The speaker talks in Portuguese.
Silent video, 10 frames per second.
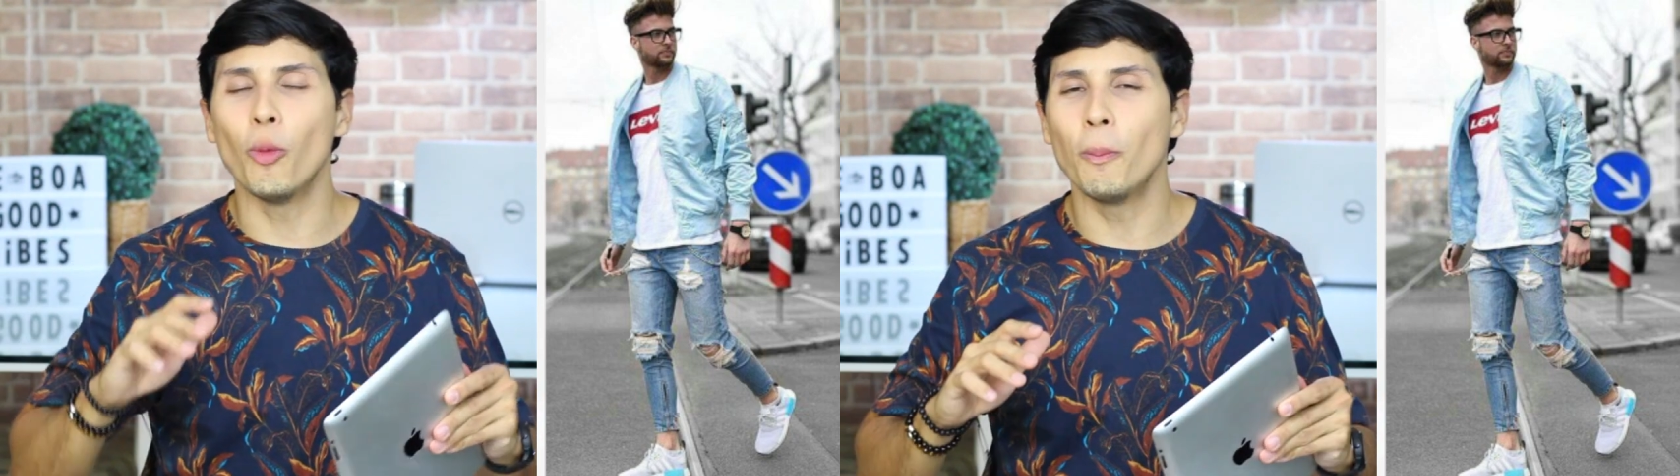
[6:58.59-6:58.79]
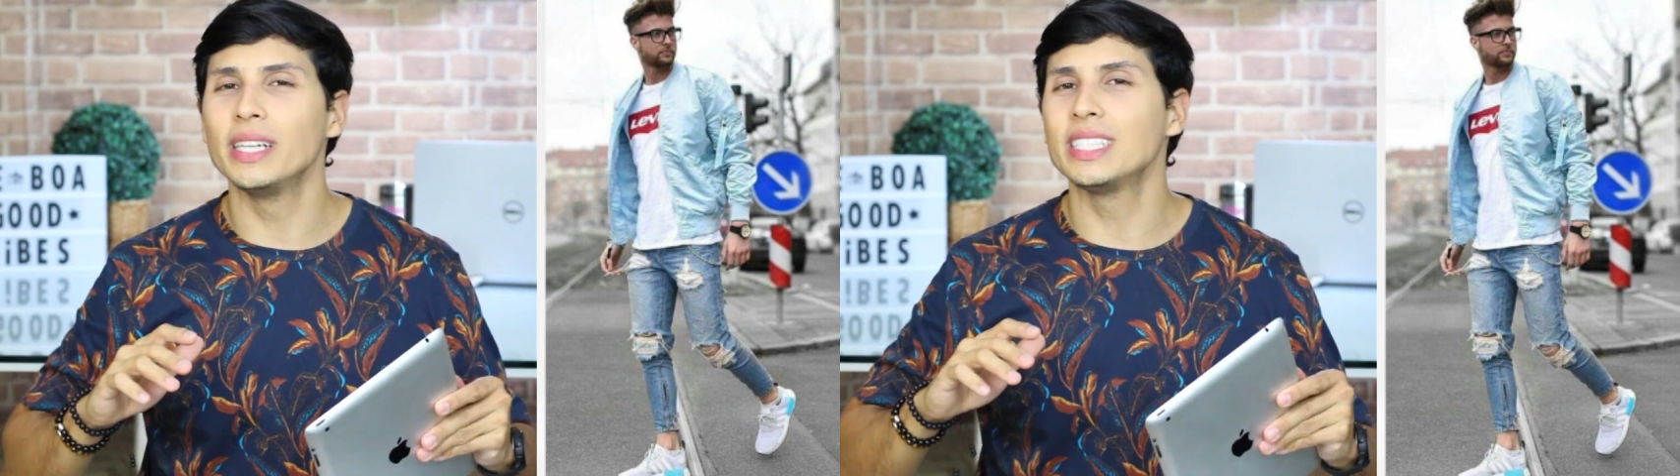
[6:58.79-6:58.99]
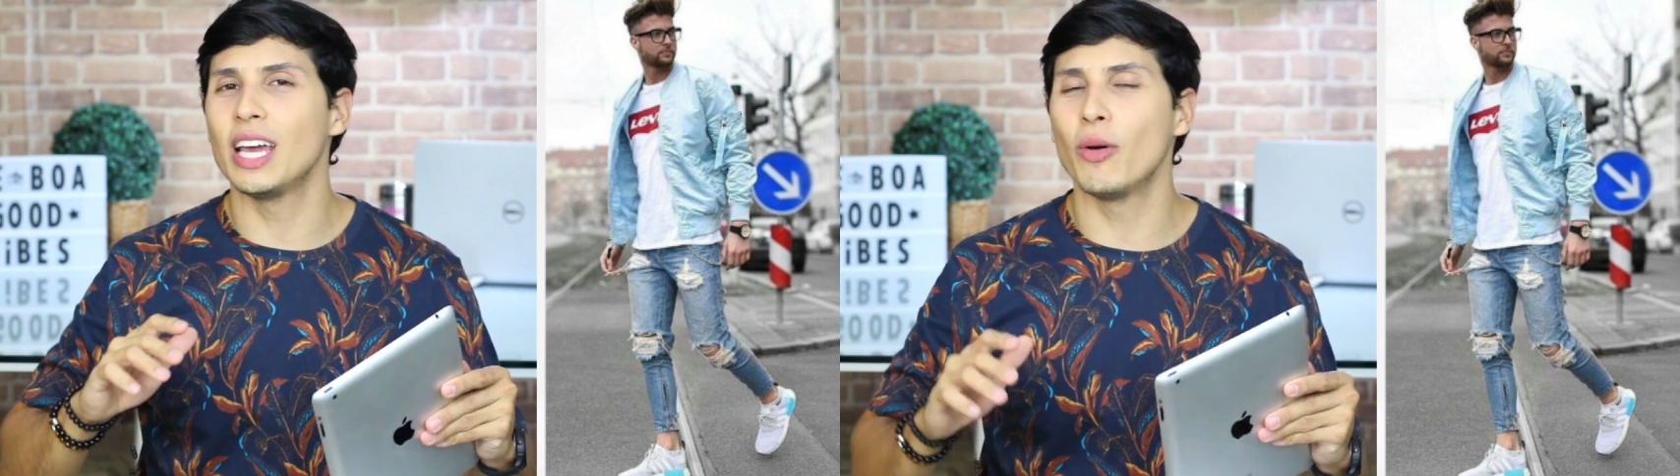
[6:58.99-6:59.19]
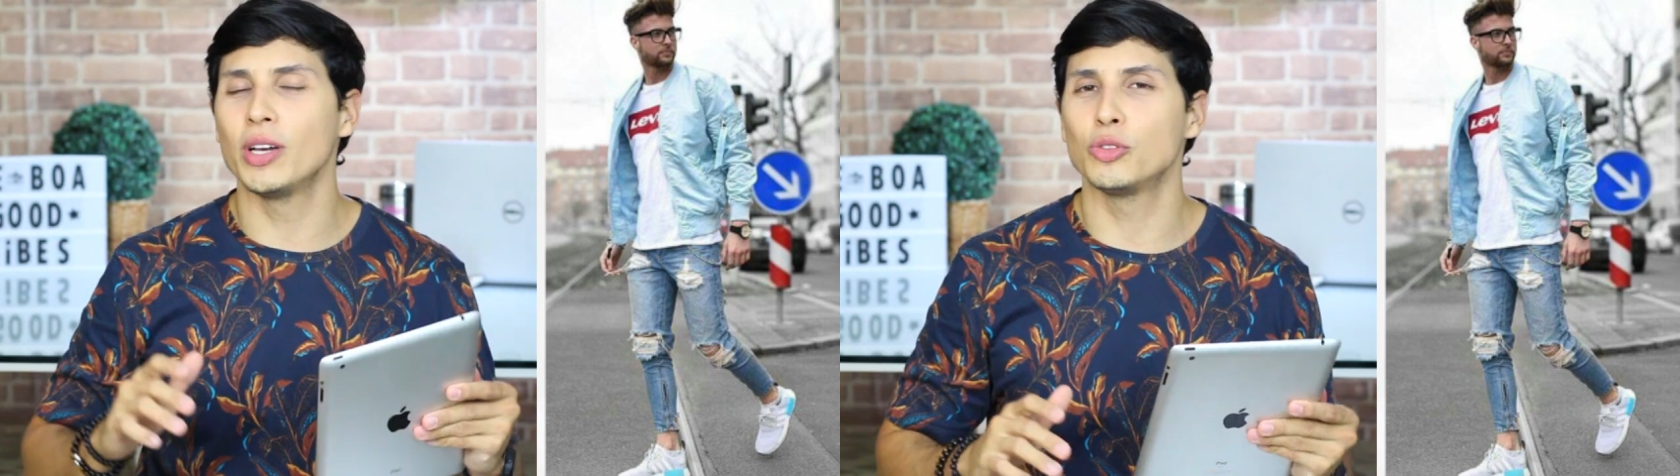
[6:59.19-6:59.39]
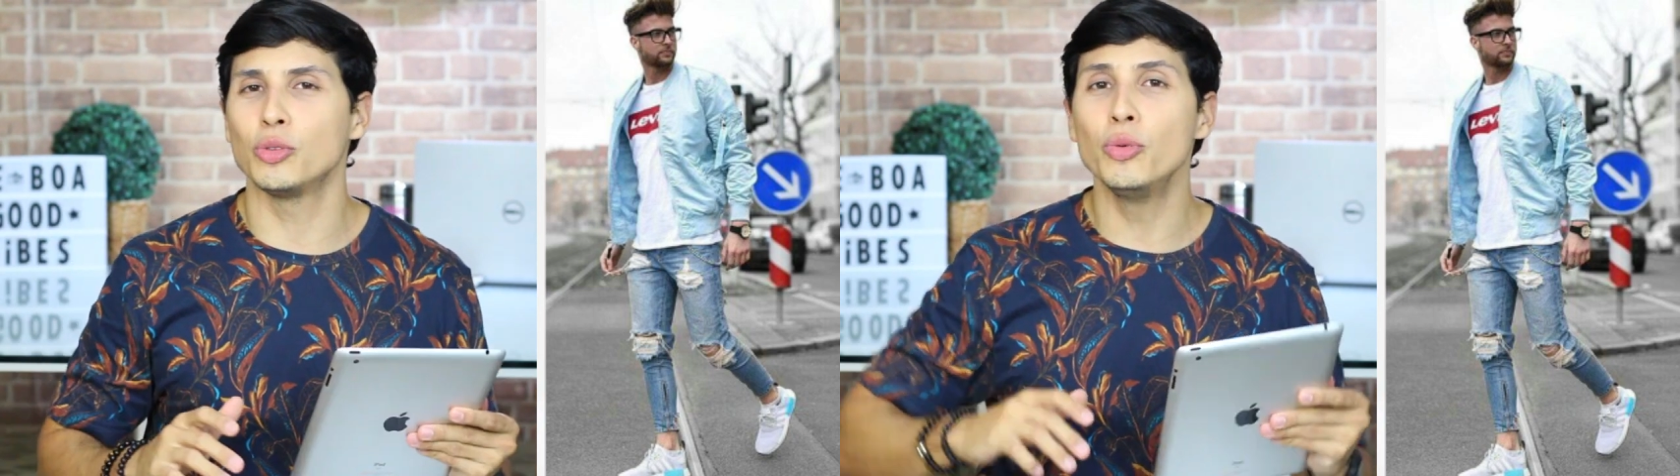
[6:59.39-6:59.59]
tom pastel
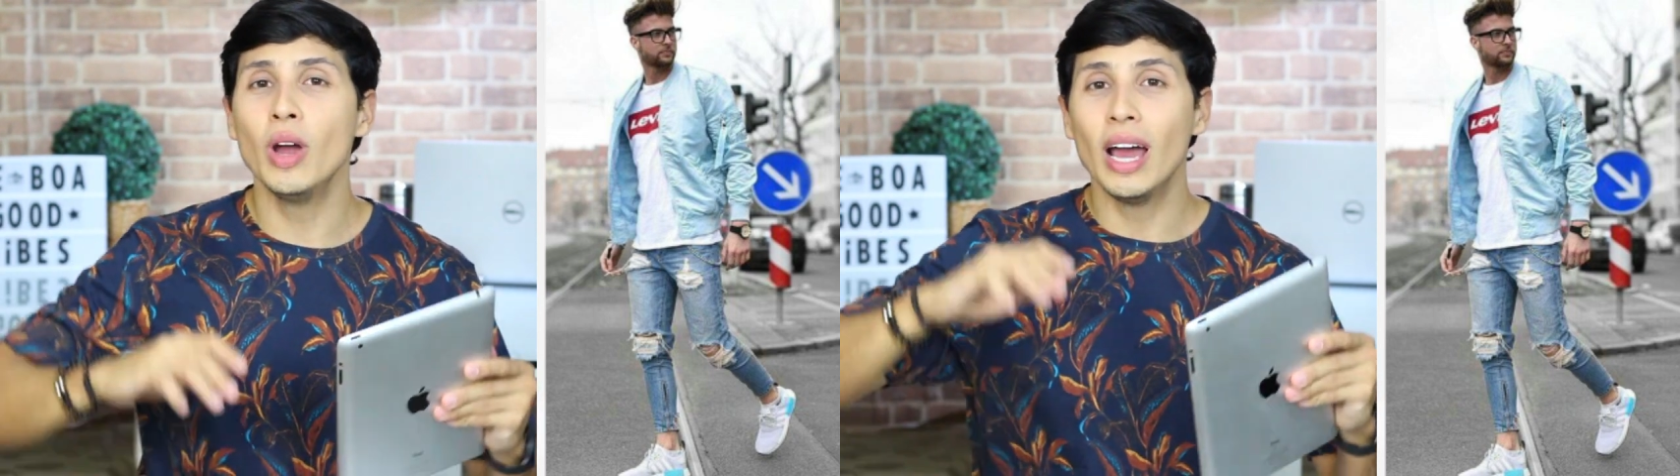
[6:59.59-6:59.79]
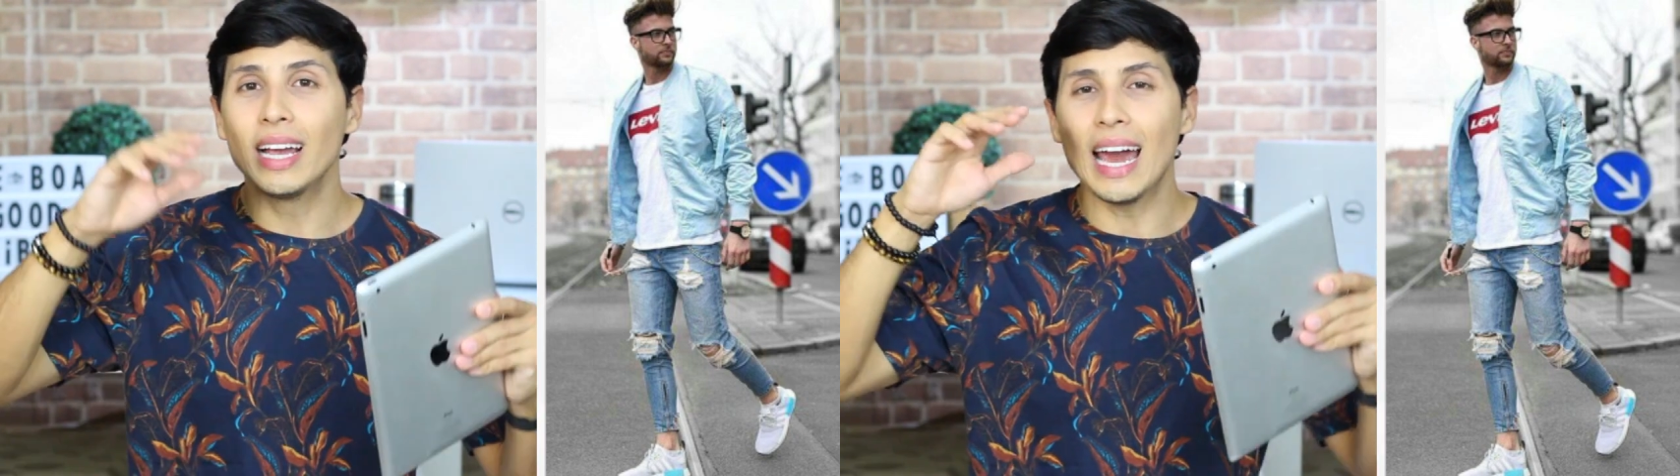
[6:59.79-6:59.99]
azul.